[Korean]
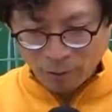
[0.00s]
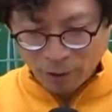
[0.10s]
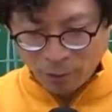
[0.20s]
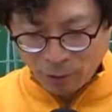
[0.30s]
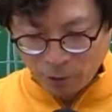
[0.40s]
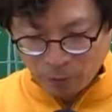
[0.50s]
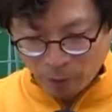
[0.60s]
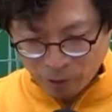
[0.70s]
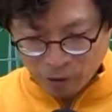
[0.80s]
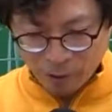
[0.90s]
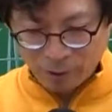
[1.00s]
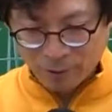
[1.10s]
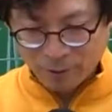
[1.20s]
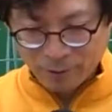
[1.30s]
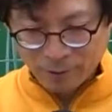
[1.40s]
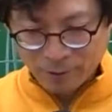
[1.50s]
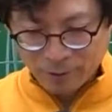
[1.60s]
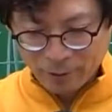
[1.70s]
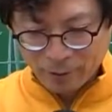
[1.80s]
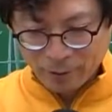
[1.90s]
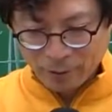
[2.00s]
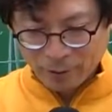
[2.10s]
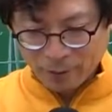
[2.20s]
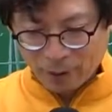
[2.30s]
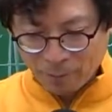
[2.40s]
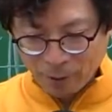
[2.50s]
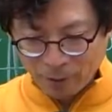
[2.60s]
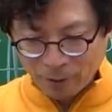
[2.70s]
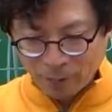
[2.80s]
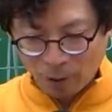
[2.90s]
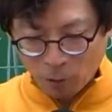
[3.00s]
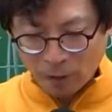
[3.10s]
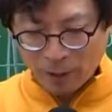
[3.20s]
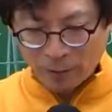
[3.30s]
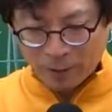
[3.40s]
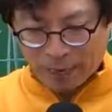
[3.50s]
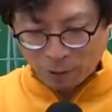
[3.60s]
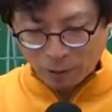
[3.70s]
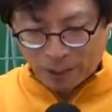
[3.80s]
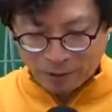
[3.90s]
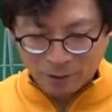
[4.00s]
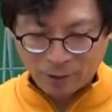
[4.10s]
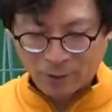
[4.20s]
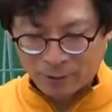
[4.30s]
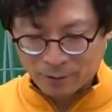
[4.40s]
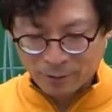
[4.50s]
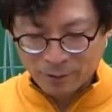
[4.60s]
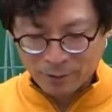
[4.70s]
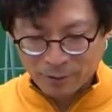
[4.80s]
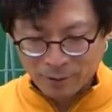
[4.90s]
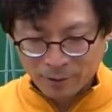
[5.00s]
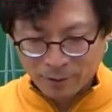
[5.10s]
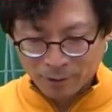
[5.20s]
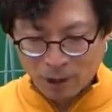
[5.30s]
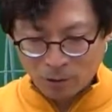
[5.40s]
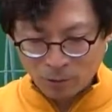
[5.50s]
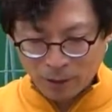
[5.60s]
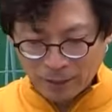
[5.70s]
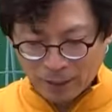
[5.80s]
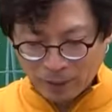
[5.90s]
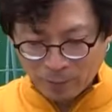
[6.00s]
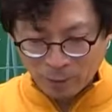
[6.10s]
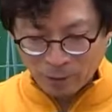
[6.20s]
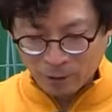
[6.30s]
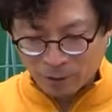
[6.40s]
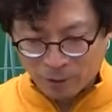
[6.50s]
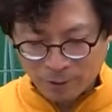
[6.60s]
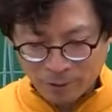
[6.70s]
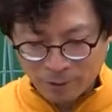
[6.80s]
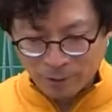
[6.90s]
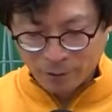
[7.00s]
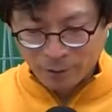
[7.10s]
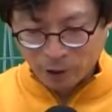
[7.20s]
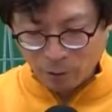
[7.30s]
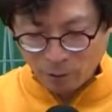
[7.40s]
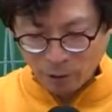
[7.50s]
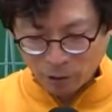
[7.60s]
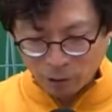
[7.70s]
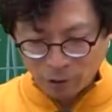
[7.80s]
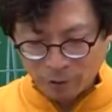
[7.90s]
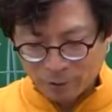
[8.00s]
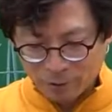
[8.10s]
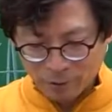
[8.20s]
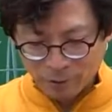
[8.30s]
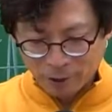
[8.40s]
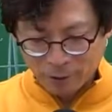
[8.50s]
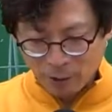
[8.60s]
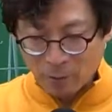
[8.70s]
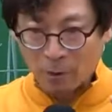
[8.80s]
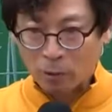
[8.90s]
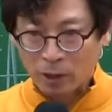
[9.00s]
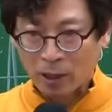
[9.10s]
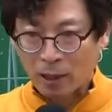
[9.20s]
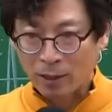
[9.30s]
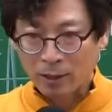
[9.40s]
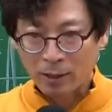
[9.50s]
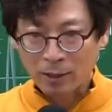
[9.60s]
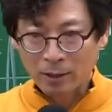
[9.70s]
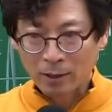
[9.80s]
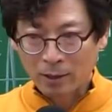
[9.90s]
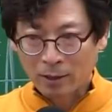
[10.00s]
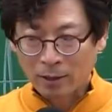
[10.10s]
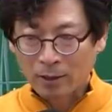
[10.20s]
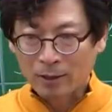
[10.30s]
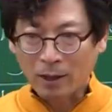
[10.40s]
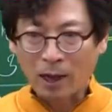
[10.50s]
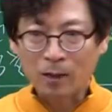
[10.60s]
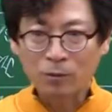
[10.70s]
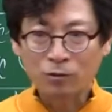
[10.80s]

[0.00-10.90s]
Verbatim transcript: 2번도 배웠어. 3번은 배우긴 했지만 강조를 안 했어요. 4, 5, 6번 아직 하나도 안 배웠어. 7번 배웠죠. 8번 배웠잖아. 다음